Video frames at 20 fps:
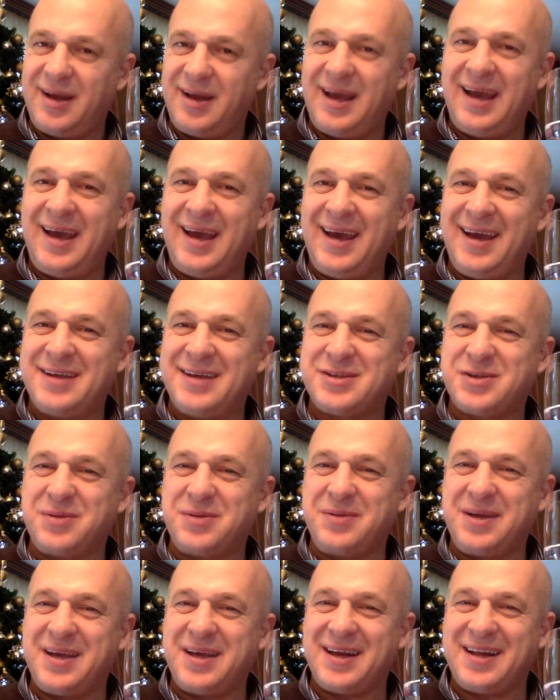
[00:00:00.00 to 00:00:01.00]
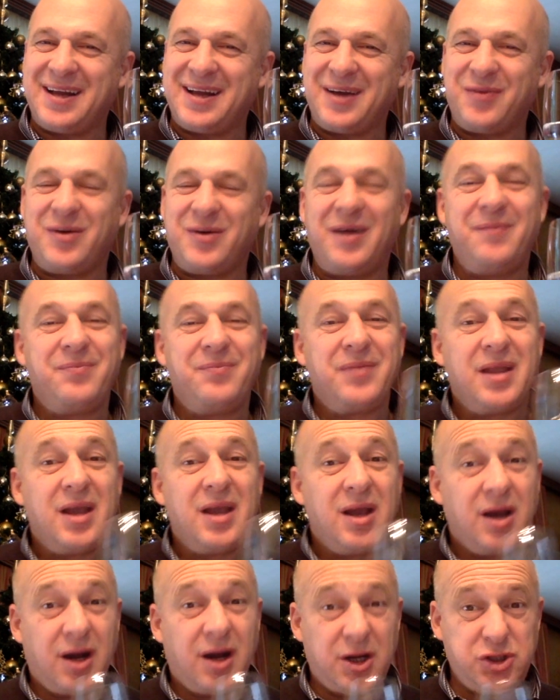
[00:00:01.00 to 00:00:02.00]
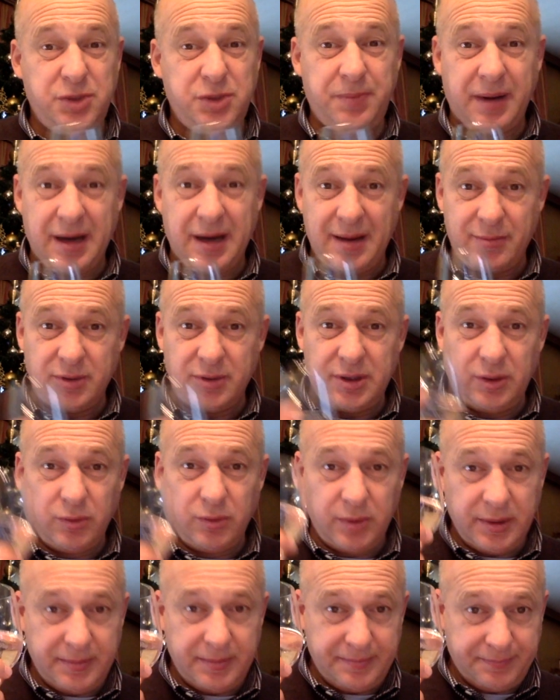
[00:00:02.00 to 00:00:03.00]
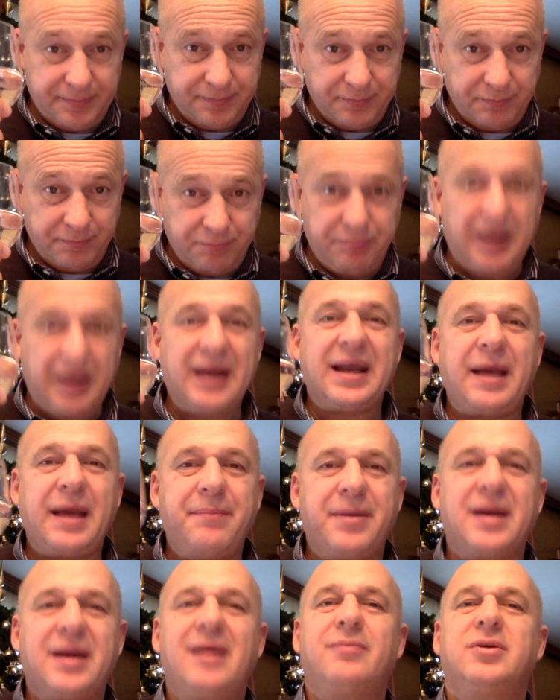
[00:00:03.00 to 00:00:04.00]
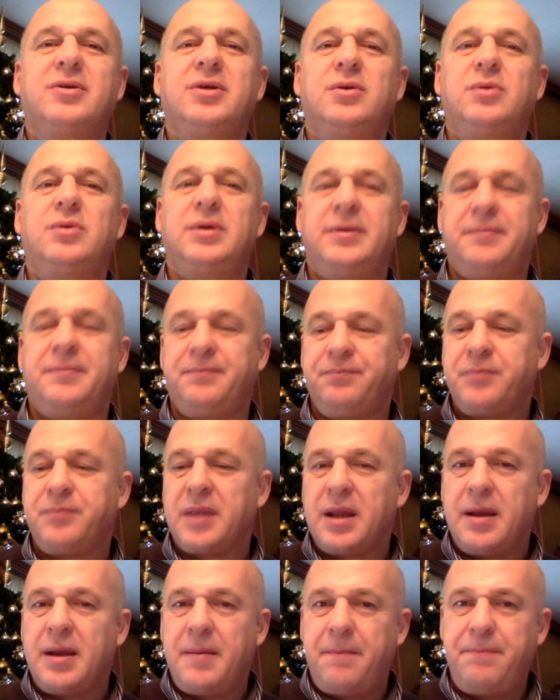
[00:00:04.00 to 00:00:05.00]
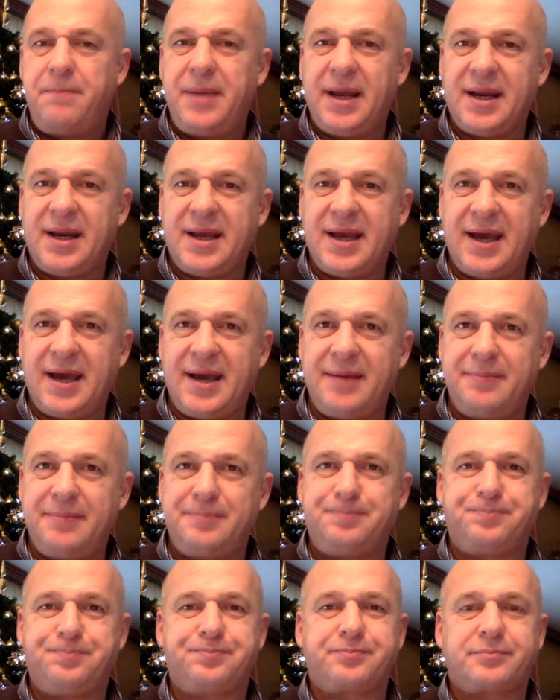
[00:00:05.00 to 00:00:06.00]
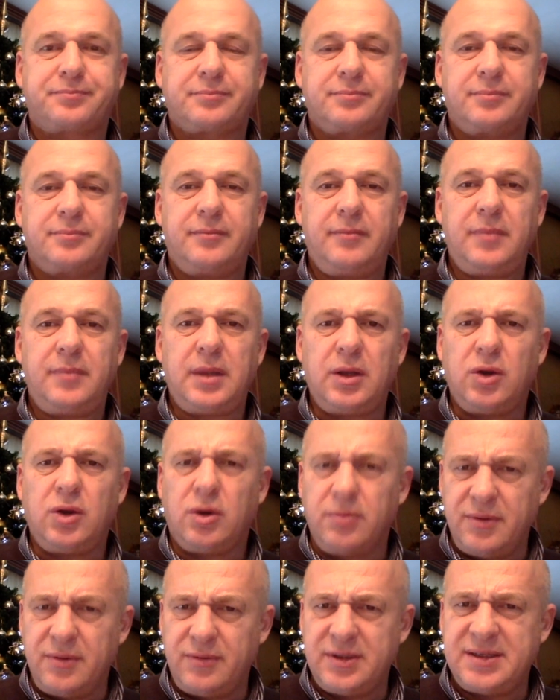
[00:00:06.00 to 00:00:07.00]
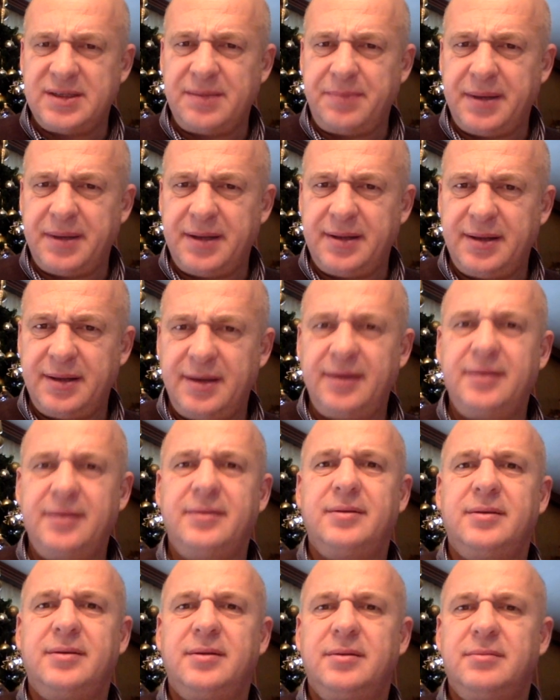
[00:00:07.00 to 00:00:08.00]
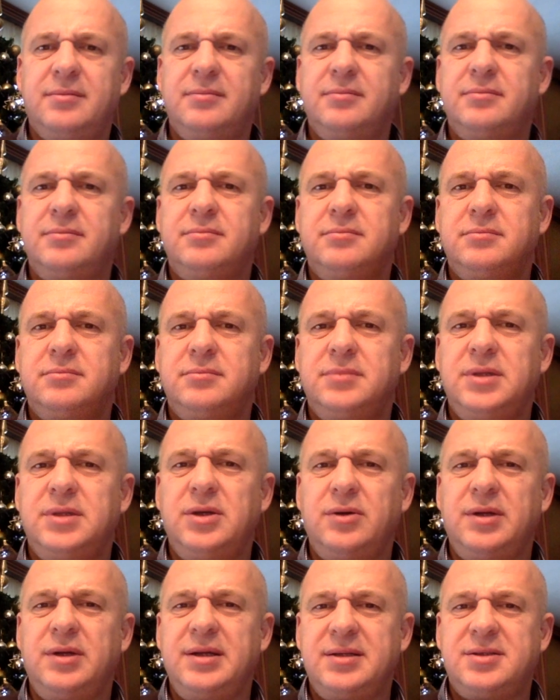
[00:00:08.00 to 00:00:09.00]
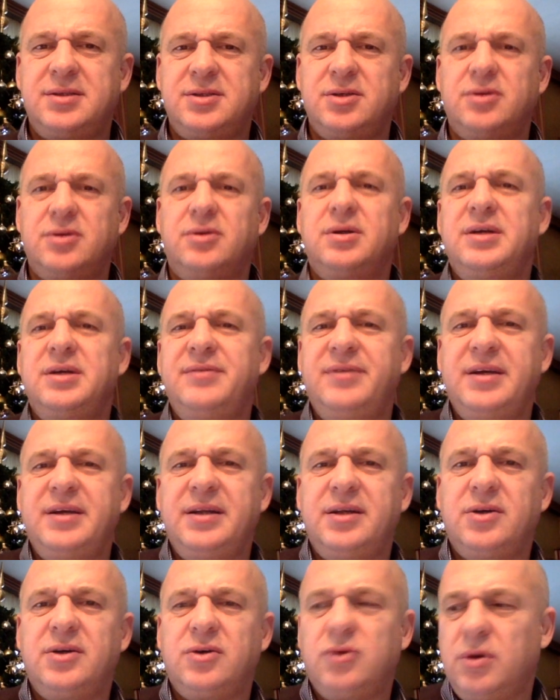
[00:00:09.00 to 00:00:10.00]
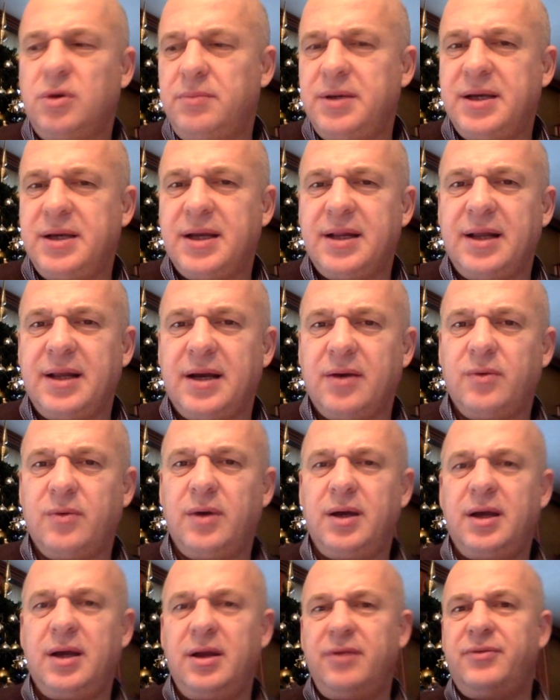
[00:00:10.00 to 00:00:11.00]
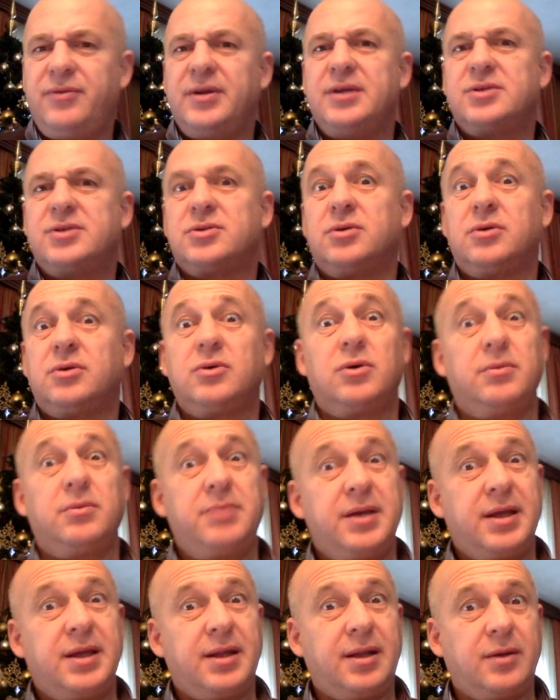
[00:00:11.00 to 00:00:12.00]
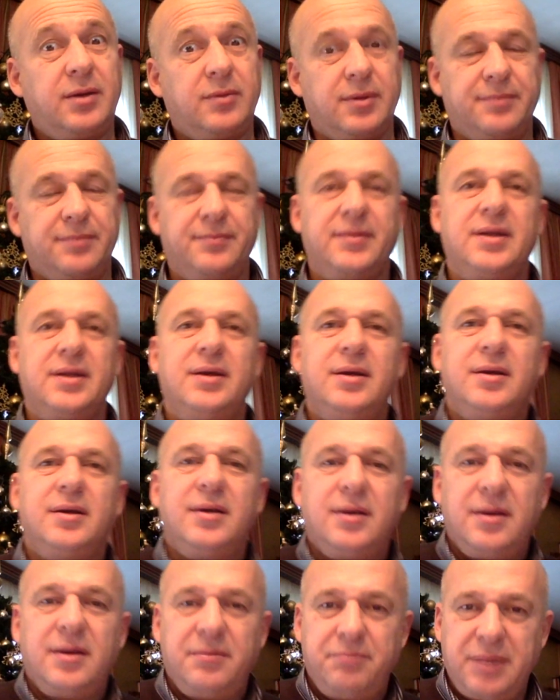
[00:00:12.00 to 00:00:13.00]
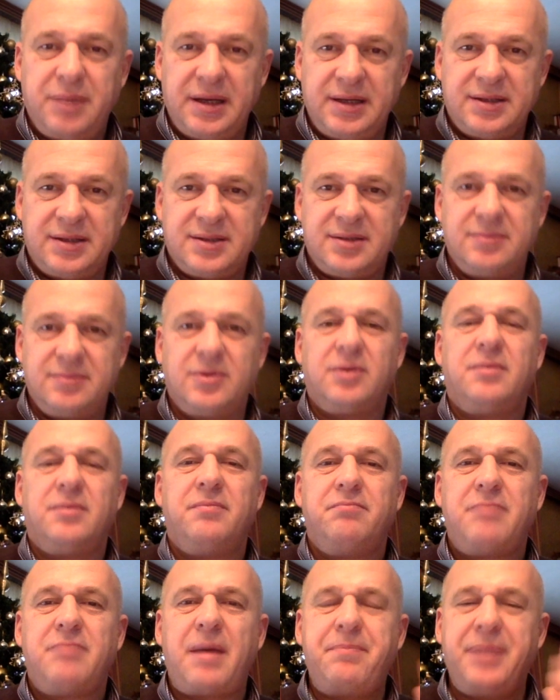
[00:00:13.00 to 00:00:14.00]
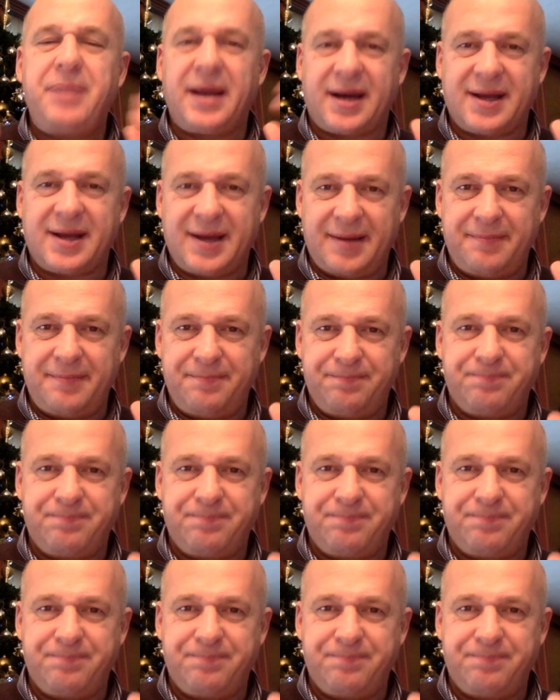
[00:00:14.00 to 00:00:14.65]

E sto bicchiere d'acqua. Oggi parliamo di lui. Perché parliamo di lui? Perché, come voi sapete, io inizio i video col bicchiere d'acqua e li finisco col bicchiere d'acqua. Benissimo. Ma perché?